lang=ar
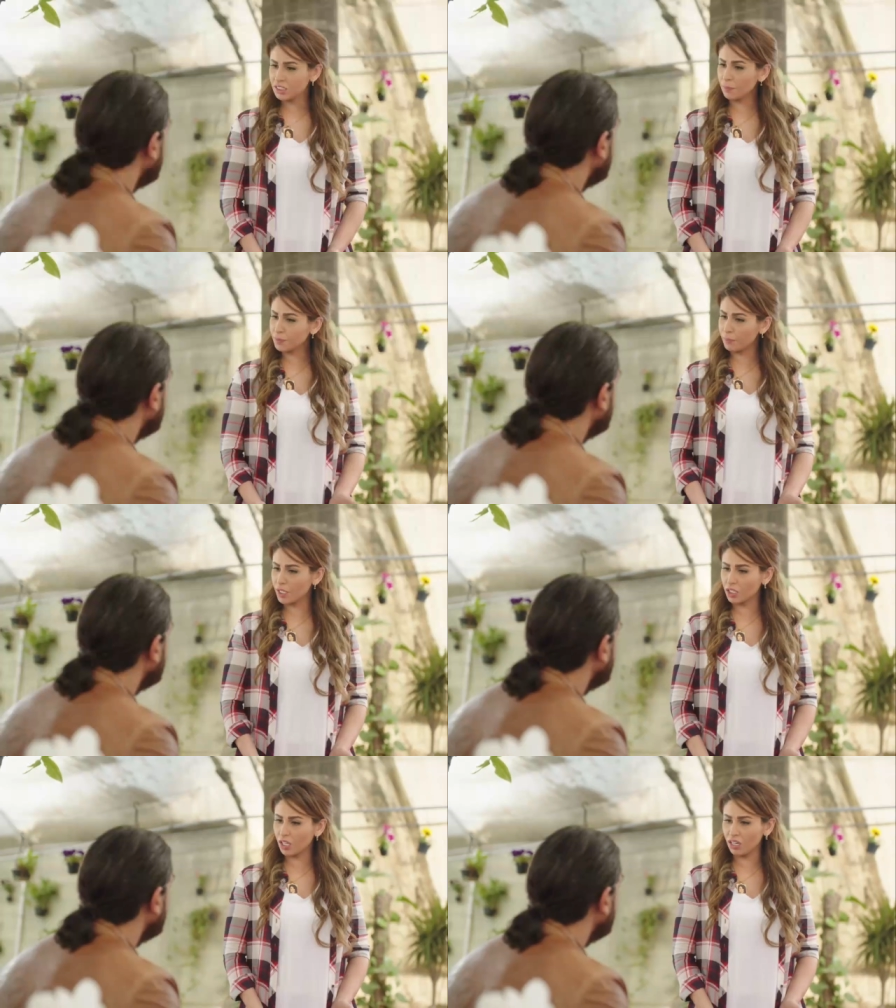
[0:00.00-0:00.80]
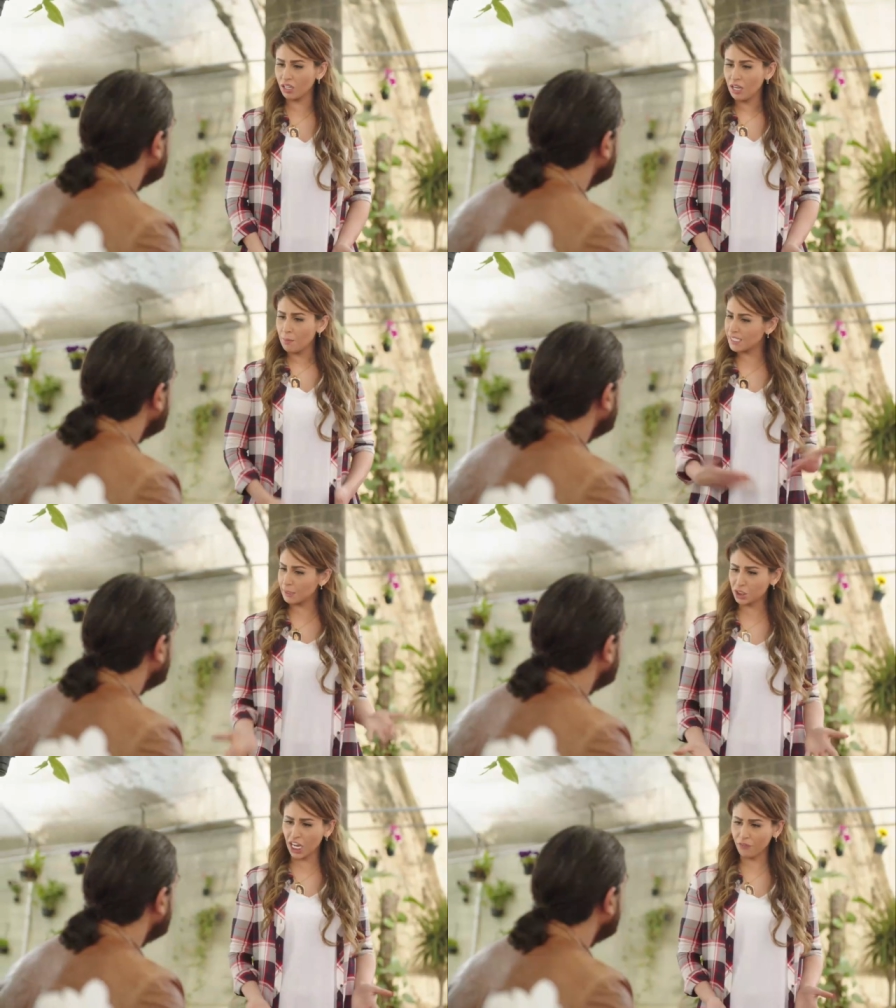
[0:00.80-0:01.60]
ظبطها يا ابن جدال بس
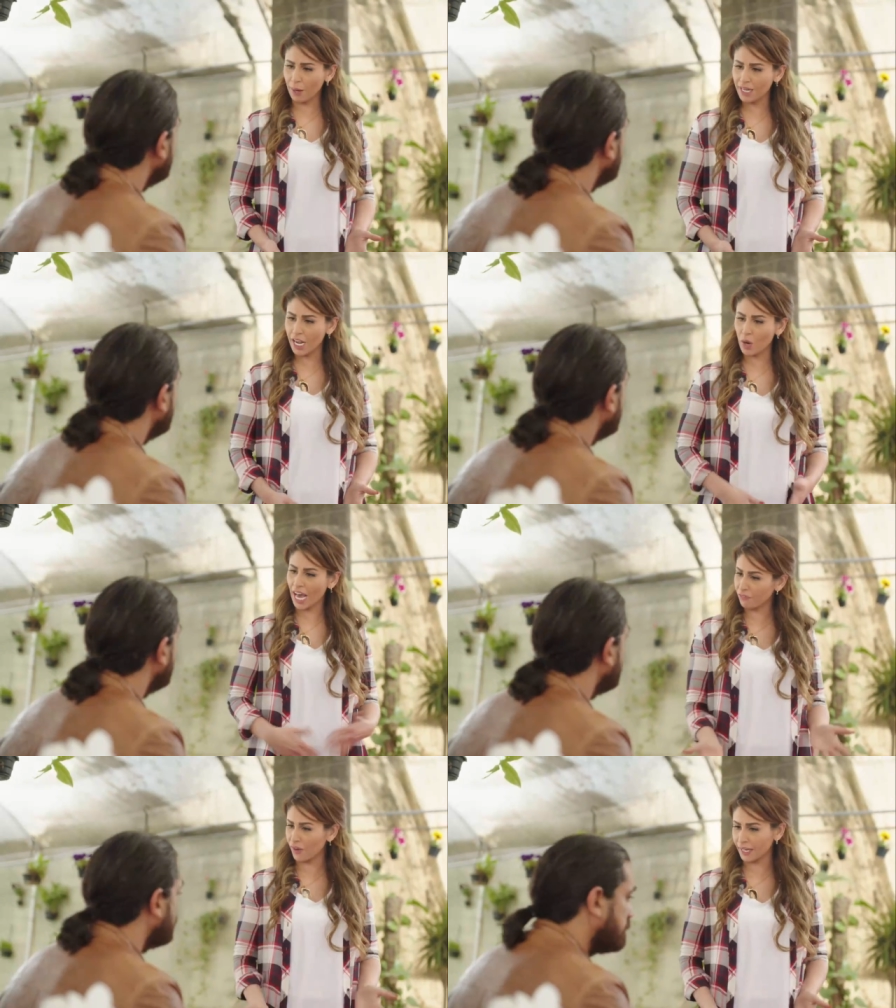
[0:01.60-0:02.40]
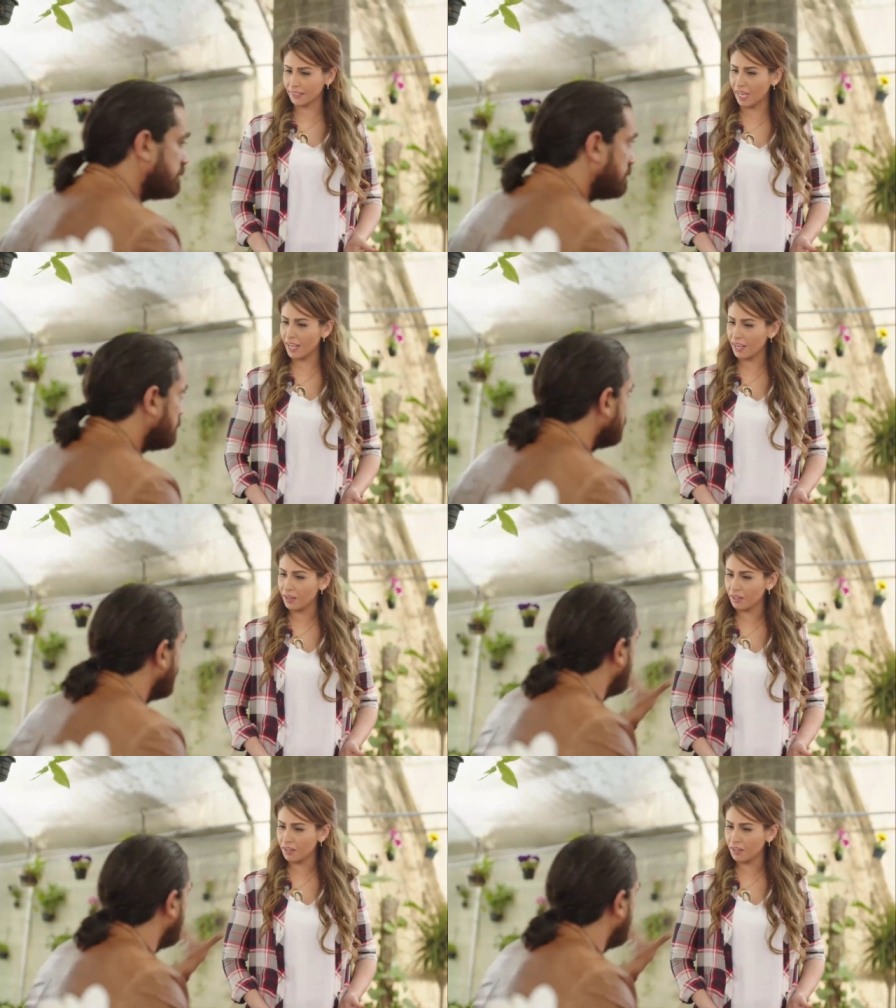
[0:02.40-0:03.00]
مش عارفه اعمل ايه ولا عارفه اخرتها ايه